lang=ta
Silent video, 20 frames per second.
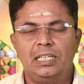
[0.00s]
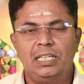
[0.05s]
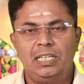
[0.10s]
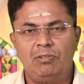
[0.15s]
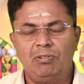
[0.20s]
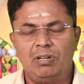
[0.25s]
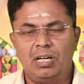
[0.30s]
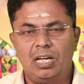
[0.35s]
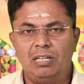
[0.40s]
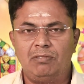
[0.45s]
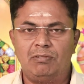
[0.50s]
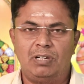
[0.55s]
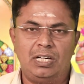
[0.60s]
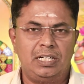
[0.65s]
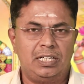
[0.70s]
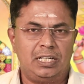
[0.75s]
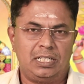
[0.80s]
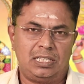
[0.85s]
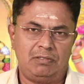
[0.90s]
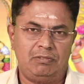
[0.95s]
இவங்களை
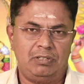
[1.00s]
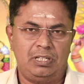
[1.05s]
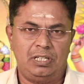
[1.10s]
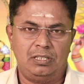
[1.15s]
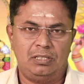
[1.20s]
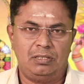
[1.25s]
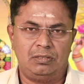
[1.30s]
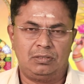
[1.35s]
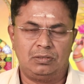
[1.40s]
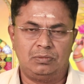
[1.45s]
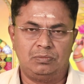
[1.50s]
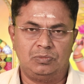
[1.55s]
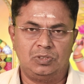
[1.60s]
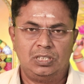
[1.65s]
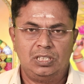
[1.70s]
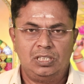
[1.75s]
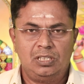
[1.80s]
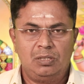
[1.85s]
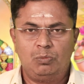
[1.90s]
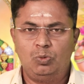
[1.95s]
வழிநடத்த வேண்டியது இருக்கும்
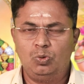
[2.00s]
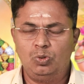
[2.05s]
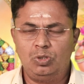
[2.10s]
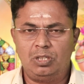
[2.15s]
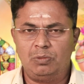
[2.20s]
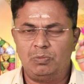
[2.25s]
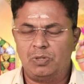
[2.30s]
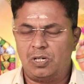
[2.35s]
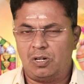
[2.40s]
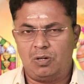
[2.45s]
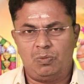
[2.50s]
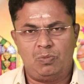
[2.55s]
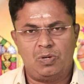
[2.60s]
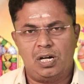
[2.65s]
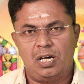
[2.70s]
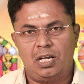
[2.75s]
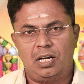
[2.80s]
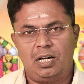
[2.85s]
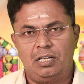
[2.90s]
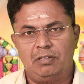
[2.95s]
மூன்று மற்றும்
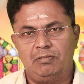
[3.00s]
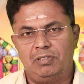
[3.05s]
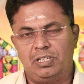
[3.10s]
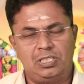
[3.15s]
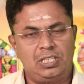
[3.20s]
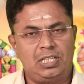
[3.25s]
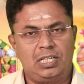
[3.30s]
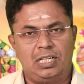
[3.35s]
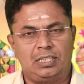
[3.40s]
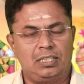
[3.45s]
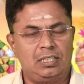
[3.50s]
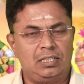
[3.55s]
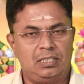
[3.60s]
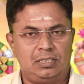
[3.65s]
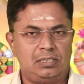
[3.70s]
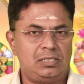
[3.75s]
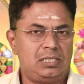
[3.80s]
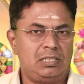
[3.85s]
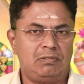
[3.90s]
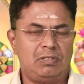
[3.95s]
ஆறில் விருச்சிக
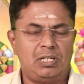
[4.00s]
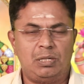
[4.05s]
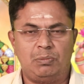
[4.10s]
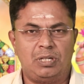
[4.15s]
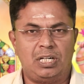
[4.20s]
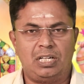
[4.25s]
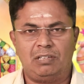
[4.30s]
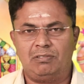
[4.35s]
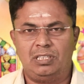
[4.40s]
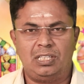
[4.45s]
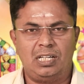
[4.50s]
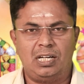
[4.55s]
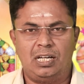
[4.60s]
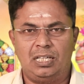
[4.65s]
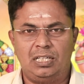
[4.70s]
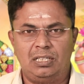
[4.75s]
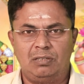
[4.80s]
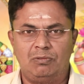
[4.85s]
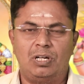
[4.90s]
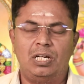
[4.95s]
லக்னத்துக்கு செவ்வாய்
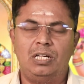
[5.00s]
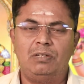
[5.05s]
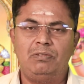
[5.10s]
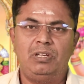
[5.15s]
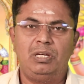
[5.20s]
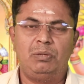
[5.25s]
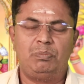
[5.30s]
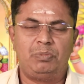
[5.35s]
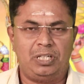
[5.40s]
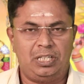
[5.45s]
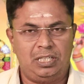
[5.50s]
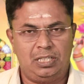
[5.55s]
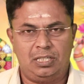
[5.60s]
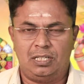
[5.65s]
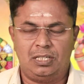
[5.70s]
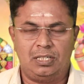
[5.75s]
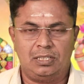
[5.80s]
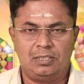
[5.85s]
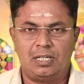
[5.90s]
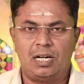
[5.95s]
மறைவதில்லை வலுவே
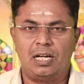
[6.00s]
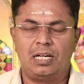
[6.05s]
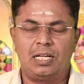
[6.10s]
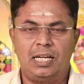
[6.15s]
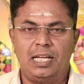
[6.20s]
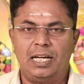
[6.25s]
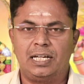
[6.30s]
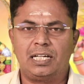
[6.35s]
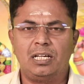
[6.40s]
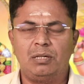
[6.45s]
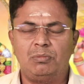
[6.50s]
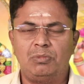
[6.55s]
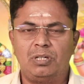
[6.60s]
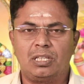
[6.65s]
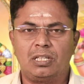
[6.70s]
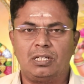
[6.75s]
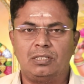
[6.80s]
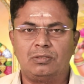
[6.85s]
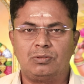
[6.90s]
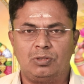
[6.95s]
பெறுகிறார் ஆனால் எட்டாம்
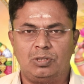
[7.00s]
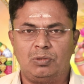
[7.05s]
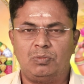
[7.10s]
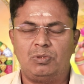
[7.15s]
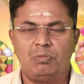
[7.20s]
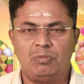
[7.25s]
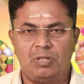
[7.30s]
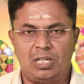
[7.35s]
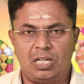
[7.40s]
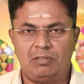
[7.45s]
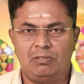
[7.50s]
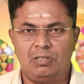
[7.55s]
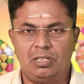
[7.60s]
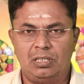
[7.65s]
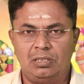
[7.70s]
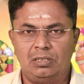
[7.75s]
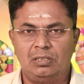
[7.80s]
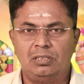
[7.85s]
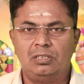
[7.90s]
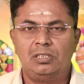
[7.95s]
இடத்துல சுத்தமாக
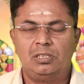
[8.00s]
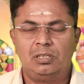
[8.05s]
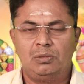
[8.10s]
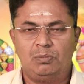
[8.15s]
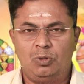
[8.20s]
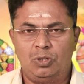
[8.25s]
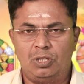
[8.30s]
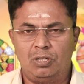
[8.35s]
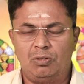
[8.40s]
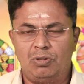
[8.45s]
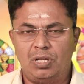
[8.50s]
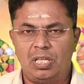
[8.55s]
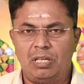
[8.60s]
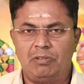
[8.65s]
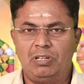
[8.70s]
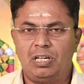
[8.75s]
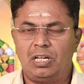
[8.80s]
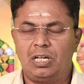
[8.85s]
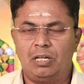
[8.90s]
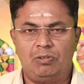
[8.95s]
மறைவார் புதனுடைய
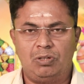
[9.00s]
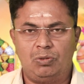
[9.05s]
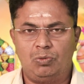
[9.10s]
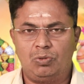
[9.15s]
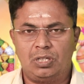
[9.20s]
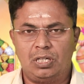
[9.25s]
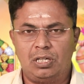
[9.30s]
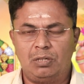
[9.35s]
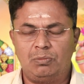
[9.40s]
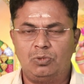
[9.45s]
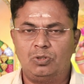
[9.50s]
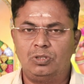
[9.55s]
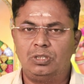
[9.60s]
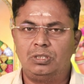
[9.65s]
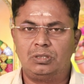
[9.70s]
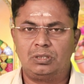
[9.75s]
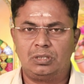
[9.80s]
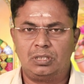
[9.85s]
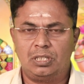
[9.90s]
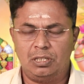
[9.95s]
வீட்டில் அவர் உட்காரும்போது
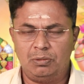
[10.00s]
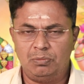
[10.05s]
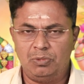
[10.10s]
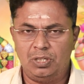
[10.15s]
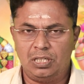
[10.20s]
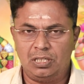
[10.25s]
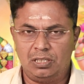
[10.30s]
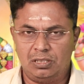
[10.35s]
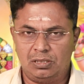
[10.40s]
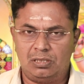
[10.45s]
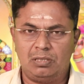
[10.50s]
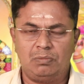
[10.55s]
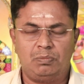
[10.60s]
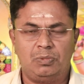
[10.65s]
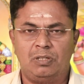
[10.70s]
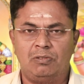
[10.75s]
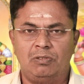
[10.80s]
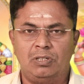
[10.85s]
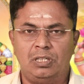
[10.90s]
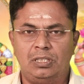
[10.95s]
கடுமையாக டிஸ்டர்ப்
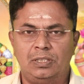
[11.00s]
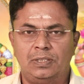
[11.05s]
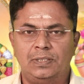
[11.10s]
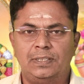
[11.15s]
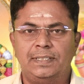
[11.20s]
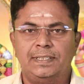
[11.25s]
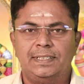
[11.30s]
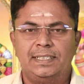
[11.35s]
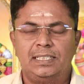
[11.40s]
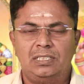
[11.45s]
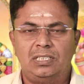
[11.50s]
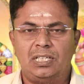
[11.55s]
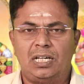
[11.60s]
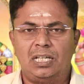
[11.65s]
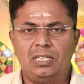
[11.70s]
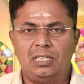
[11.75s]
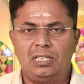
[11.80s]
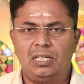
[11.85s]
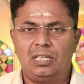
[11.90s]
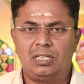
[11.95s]
ஆவார்
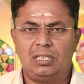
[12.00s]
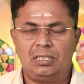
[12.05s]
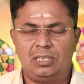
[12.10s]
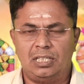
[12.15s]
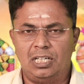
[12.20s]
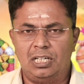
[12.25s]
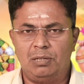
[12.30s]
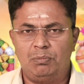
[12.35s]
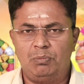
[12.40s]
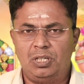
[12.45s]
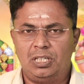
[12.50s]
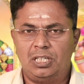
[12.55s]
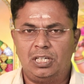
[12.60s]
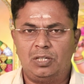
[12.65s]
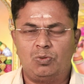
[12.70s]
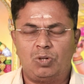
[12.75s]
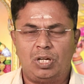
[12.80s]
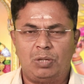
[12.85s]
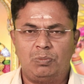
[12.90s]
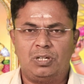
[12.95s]
ஜாதகருக்கு தன்னம்பிக்கை
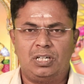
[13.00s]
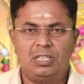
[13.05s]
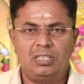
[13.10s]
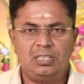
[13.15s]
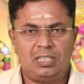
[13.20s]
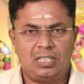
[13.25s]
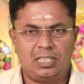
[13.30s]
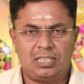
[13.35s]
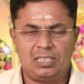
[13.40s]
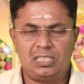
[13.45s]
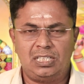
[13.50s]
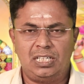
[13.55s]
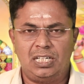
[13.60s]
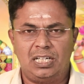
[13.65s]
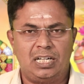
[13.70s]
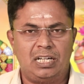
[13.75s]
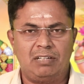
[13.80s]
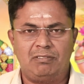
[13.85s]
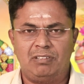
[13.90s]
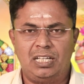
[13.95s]
குறைபாடு ரகசிய
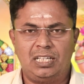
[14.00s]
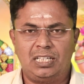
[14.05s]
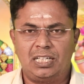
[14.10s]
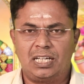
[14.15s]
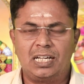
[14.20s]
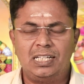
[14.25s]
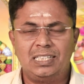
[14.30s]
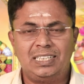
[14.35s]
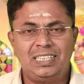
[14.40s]
நடவடிக்கைகள்